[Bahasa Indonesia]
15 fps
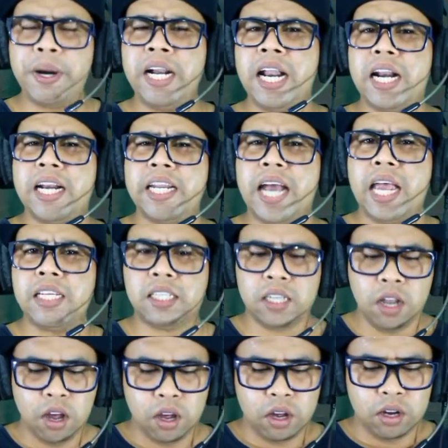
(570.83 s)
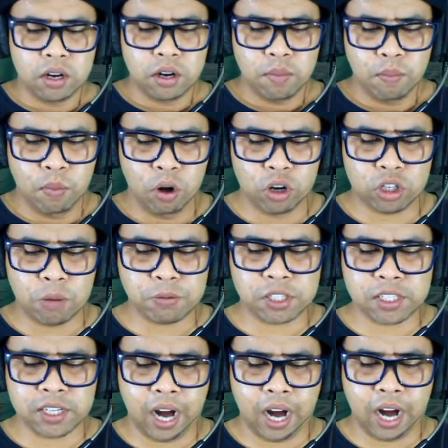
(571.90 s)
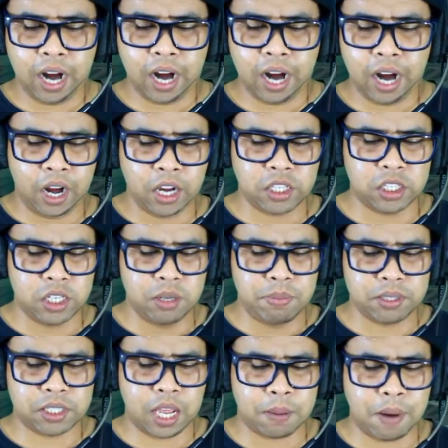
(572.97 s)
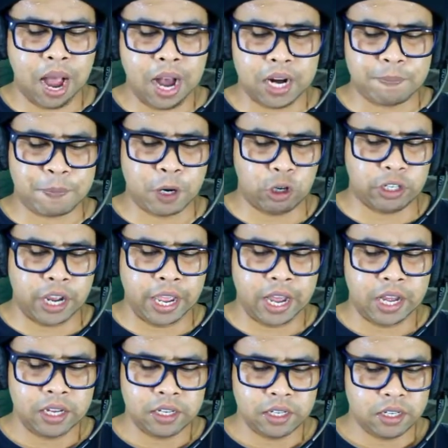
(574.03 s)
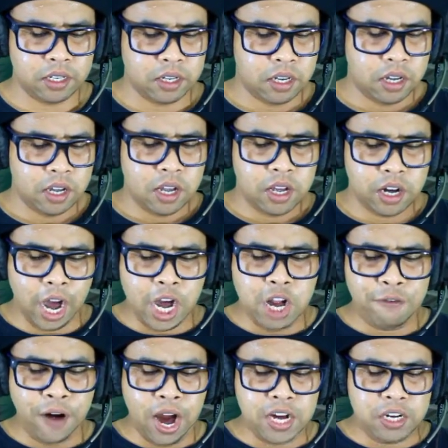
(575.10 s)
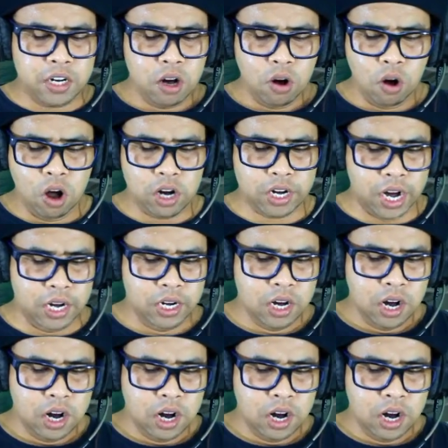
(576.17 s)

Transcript: bener nih guys. Molotov Sky namanya guys. Ini besar banget perutnya. Ya. Fight. Ready, fight. Oke. Okay.